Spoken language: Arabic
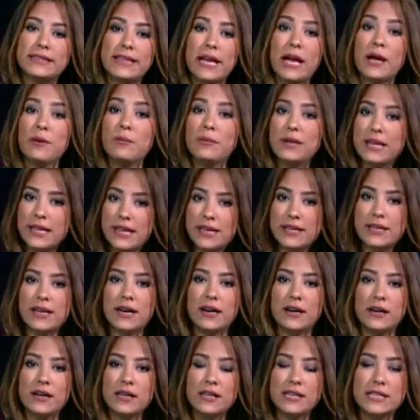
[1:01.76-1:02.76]

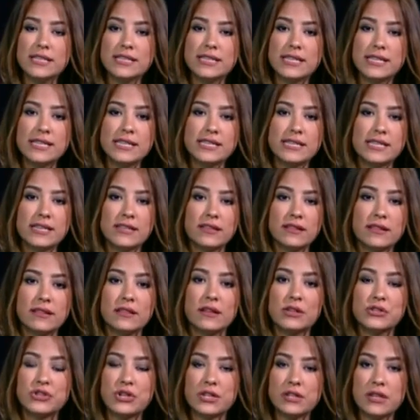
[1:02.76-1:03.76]
حملاية سلسلة
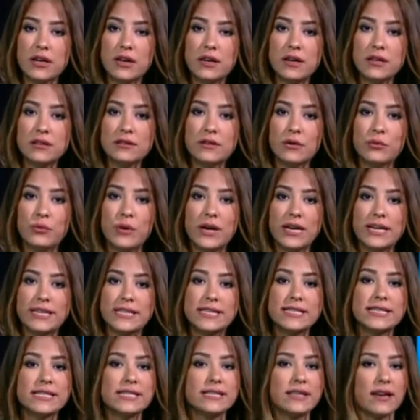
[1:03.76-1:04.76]
نشاطات
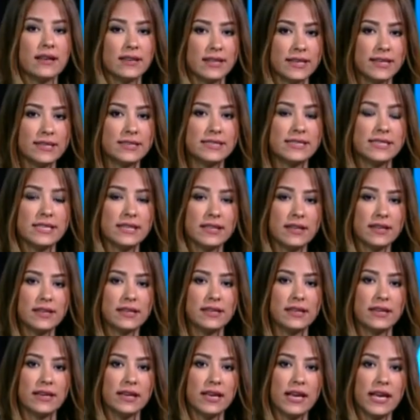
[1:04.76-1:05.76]
ورسيتالات
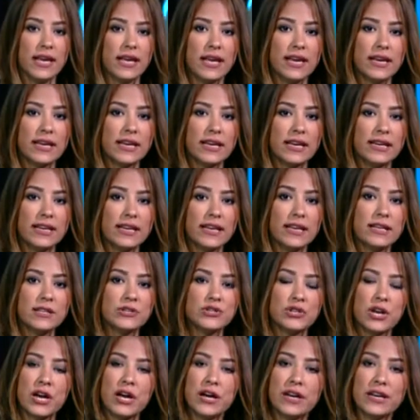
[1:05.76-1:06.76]
دينية خلال
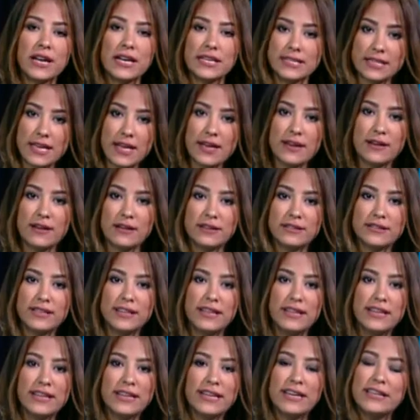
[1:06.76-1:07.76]
شهر حزيران
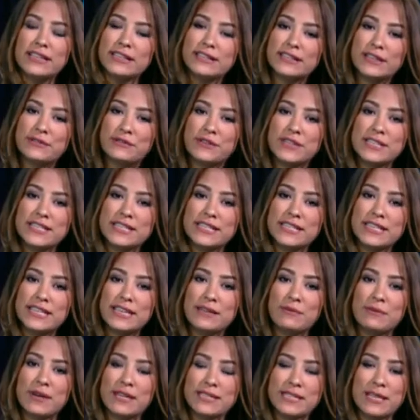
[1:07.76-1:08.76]
كل
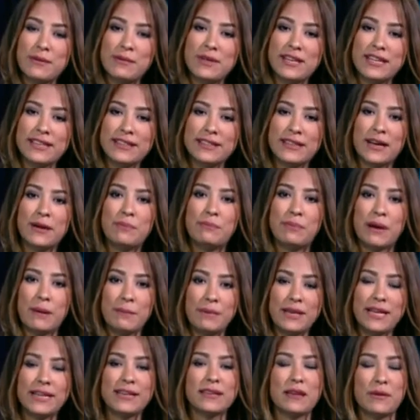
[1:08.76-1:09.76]
التفاصيل مع زميلتنا
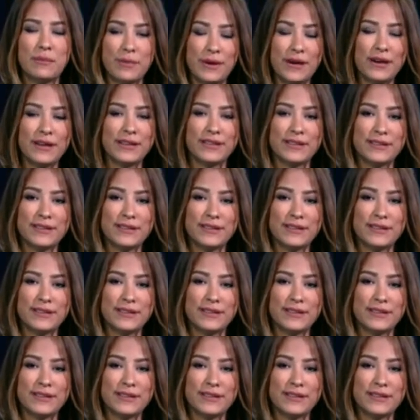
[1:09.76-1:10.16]
فاملا نبهان